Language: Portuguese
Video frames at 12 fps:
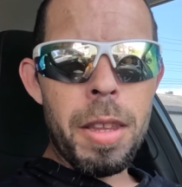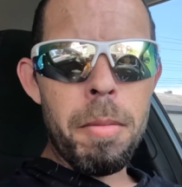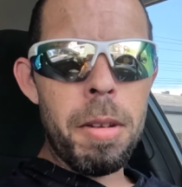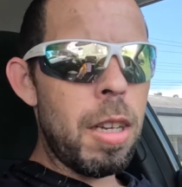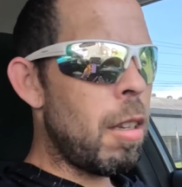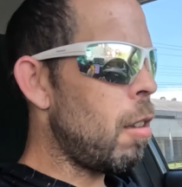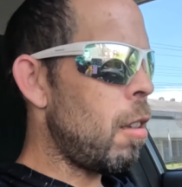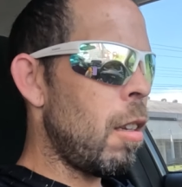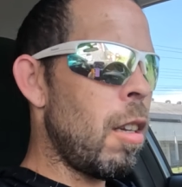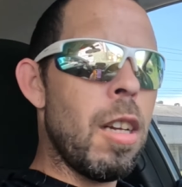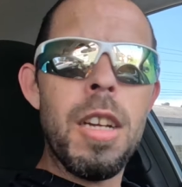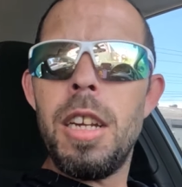Beleza?
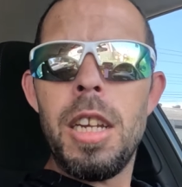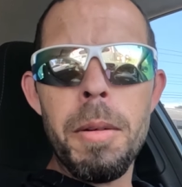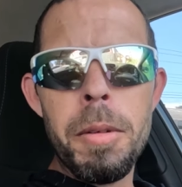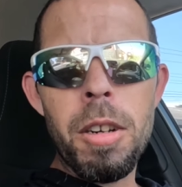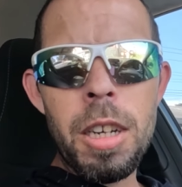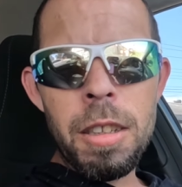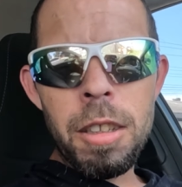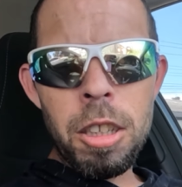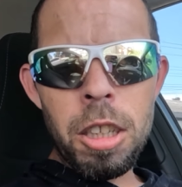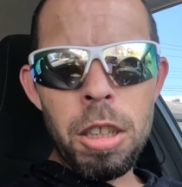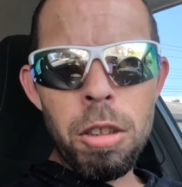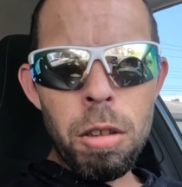Não me conhece, tá
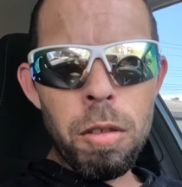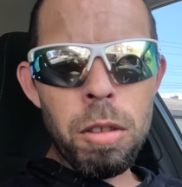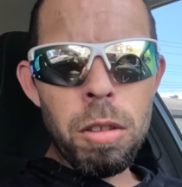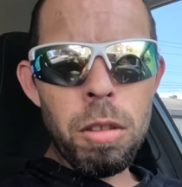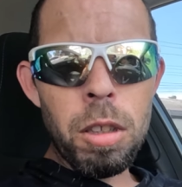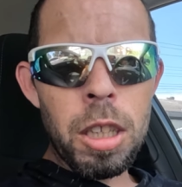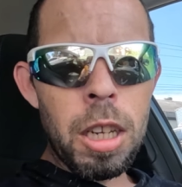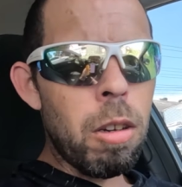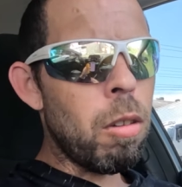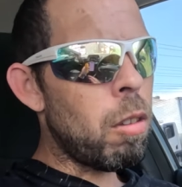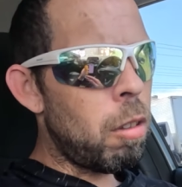chegando novo no canal?